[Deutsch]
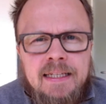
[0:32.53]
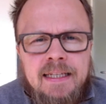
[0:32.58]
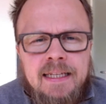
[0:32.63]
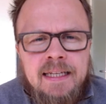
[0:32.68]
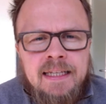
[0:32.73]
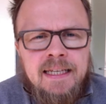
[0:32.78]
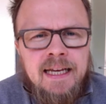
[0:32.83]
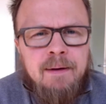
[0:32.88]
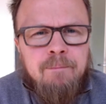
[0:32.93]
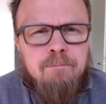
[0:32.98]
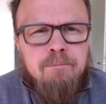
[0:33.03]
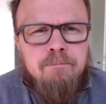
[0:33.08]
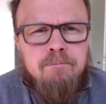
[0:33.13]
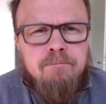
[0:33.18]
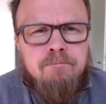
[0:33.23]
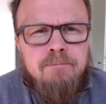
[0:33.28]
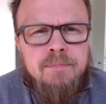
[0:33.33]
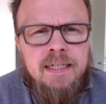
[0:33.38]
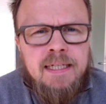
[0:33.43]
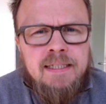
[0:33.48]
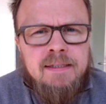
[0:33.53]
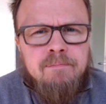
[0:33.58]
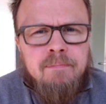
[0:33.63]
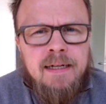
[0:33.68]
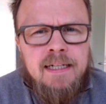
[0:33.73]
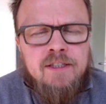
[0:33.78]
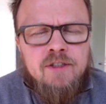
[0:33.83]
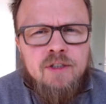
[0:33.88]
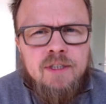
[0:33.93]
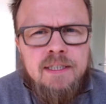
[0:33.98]
ich habe das
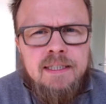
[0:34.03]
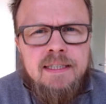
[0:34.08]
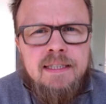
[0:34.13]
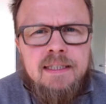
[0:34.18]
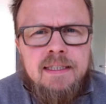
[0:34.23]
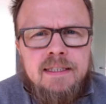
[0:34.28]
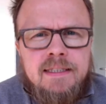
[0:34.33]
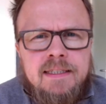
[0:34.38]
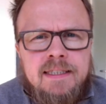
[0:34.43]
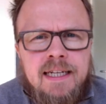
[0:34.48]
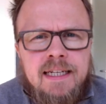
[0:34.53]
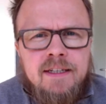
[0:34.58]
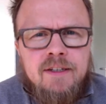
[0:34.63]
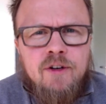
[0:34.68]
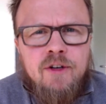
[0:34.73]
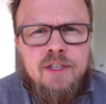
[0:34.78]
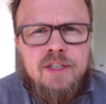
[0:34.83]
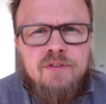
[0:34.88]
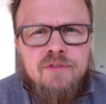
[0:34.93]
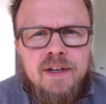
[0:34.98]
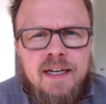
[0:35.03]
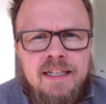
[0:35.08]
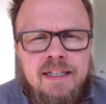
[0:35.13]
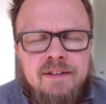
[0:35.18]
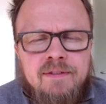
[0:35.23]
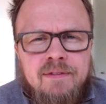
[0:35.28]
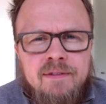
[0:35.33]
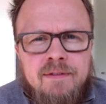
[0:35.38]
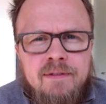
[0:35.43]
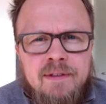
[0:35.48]
mal sortiert. Ich hatte euch gefragt
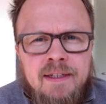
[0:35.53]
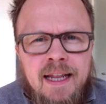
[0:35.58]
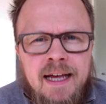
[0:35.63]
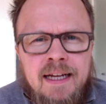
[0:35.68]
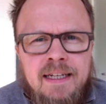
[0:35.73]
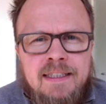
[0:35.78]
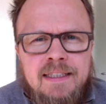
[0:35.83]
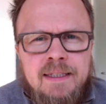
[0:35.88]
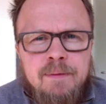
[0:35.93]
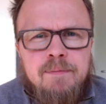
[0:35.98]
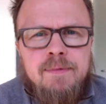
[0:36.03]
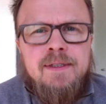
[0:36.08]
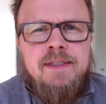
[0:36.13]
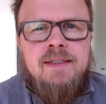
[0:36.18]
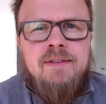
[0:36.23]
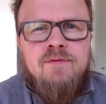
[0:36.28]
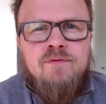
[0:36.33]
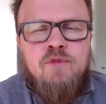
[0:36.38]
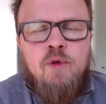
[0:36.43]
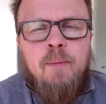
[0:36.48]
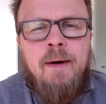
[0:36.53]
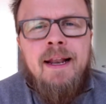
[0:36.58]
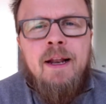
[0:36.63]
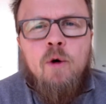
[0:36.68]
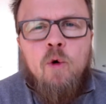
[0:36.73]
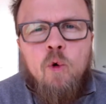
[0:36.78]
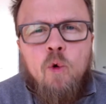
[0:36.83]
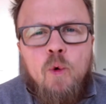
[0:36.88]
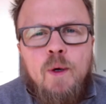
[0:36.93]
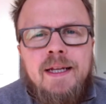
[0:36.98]
nach Tipps, wo man
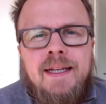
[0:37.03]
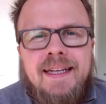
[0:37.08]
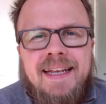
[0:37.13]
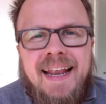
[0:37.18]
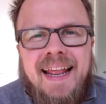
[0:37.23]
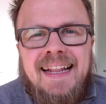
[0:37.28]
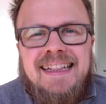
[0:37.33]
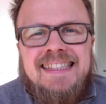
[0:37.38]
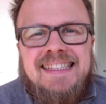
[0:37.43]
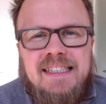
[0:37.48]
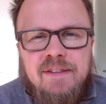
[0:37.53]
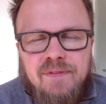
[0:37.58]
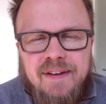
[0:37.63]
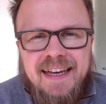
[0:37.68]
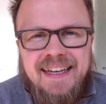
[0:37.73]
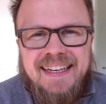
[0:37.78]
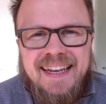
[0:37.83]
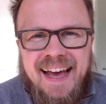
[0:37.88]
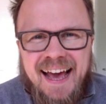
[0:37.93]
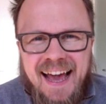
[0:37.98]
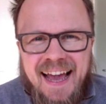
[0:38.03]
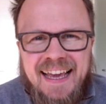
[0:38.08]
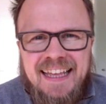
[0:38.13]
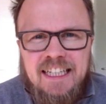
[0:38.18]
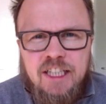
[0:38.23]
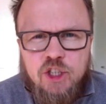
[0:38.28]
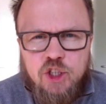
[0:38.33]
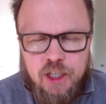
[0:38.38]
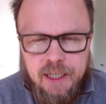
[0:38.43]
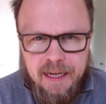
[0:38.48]
ohne nennenswerte
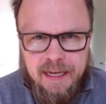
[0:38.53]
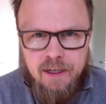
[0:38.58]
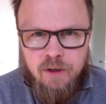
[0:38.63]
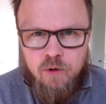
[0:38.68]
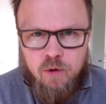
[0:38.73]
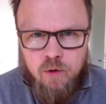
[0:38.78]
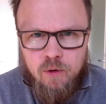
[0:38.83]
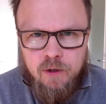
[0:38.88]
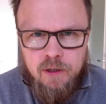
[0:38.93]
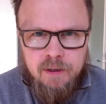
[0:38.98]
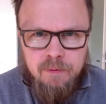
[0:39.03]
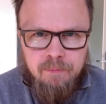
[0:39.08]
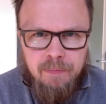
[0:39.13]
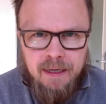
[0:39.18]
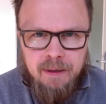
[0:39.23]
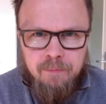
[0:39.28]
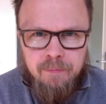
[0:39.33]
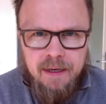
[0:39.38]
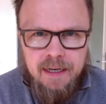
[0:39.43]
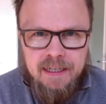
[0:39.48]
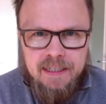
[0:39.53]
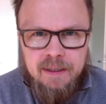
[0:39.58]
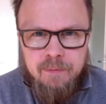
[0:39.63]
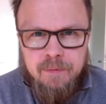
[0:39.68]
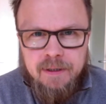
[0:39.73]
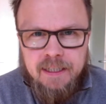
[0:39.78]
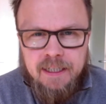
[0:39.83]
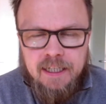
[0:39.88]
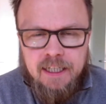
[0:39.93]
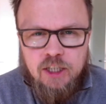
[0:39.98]
Einschränkung Bandbreite im
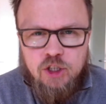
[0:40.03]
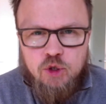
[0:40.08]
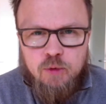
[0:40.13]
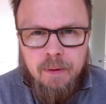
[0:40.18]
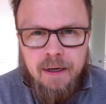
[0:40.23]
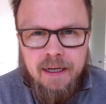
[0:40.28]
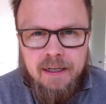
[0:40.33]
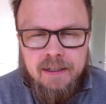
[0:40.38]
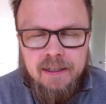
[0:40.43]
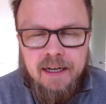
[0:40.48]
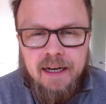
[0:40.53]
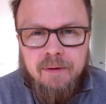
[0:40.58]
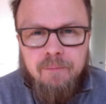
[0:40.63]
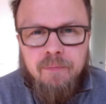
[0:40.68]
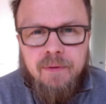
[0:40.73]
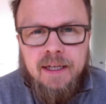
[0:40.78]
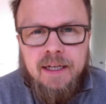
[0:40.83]
Internet sparen kann.